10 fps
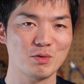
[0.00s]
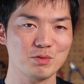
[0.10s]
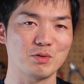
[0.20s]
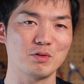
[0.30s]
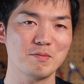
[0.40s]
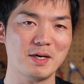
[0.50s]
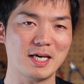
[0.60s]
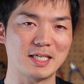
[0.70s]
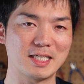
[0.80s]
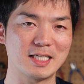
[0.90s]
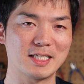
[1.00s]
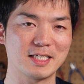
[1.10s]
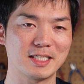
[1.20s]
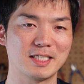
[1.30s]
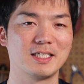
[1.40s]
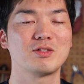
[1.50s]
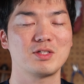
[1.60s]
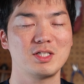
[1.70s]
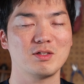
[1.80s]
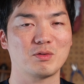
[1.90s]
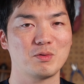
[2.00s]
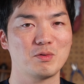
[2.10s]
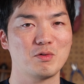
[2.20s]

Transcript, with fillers: とその前に次の投